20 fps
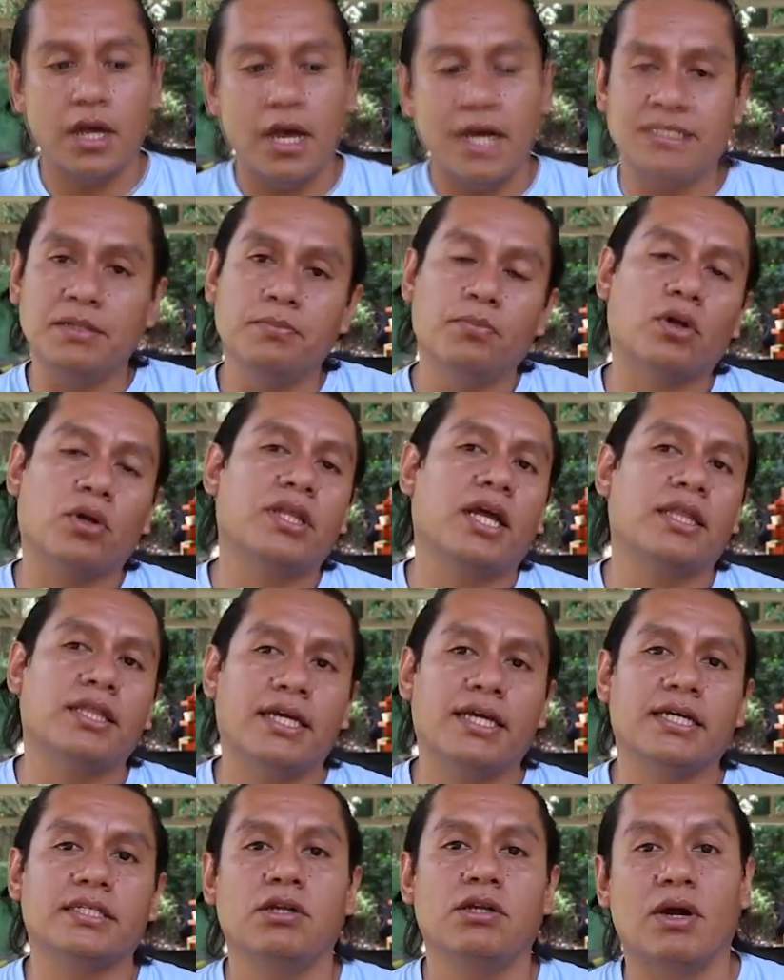Es
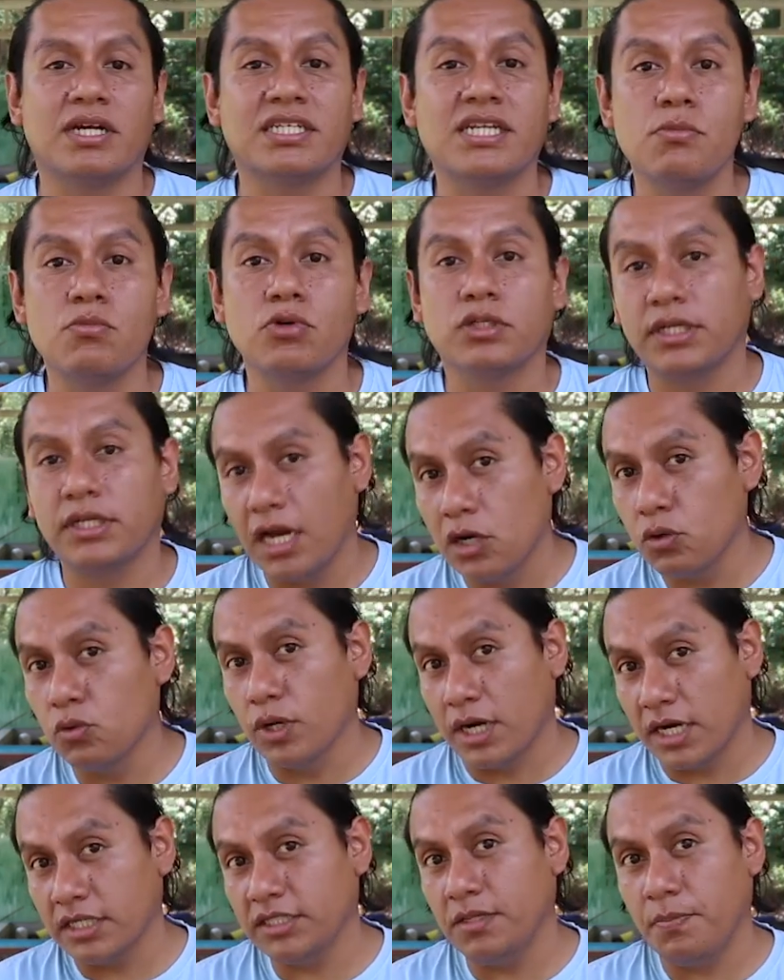importante que si lo hacemos en
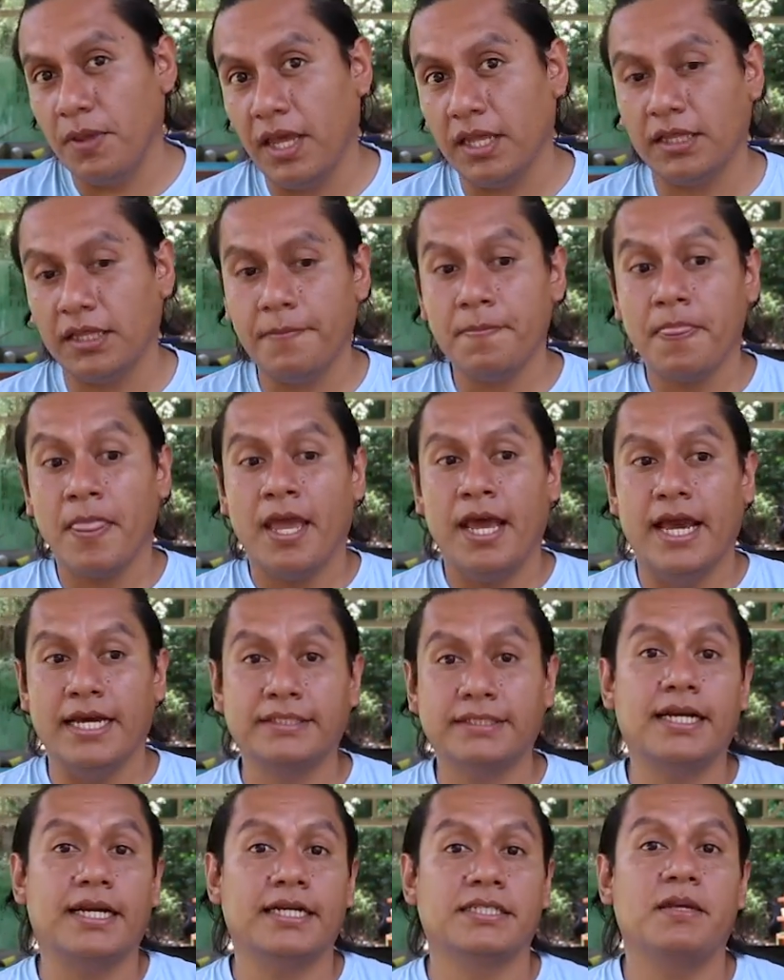algún recipiente,
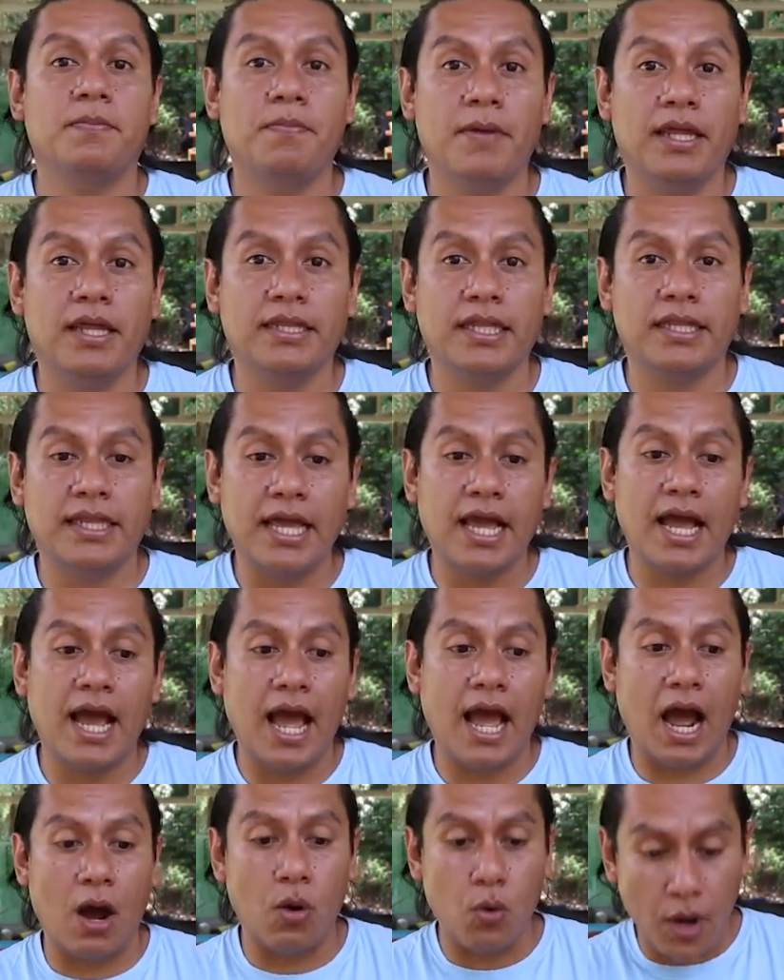este recipiente
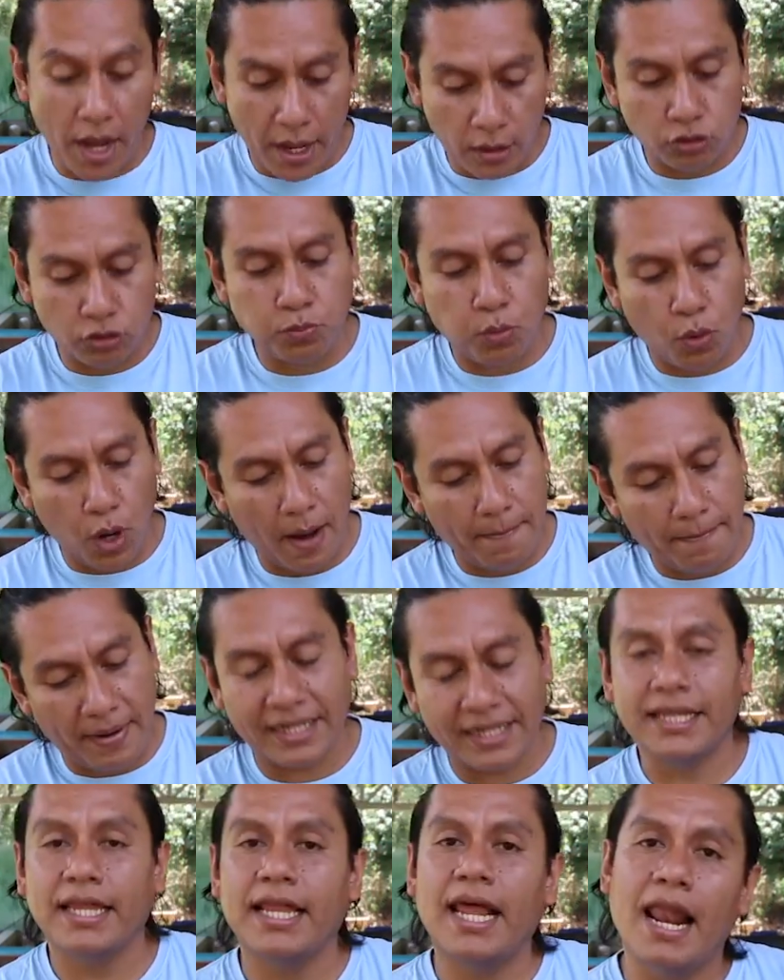tenga agujeros por la
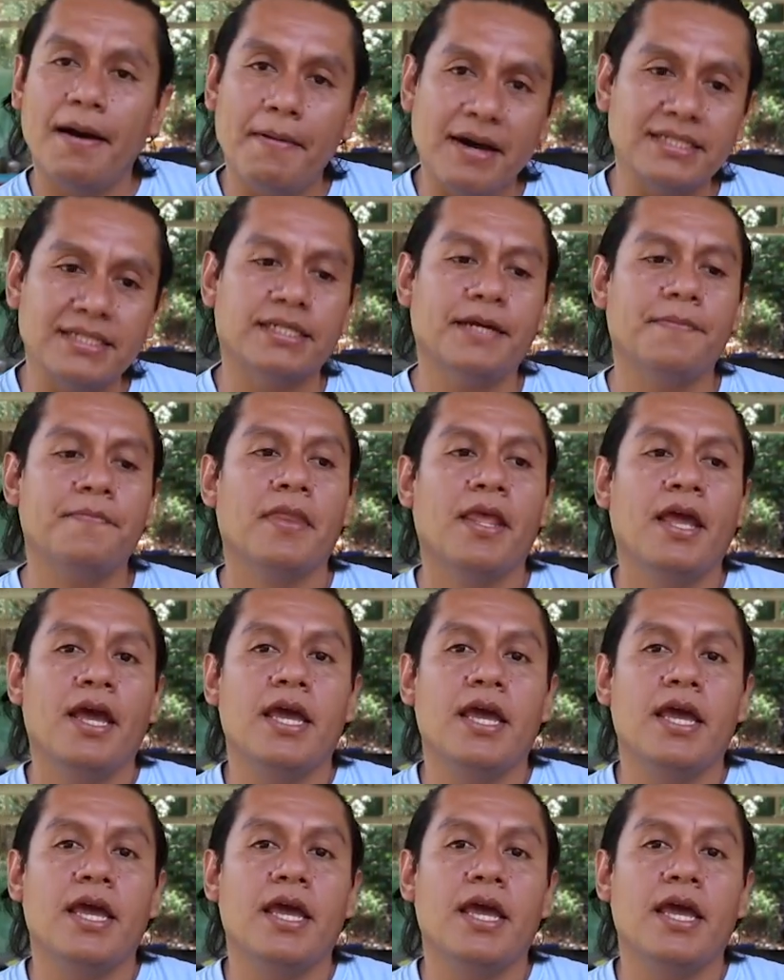parte de la base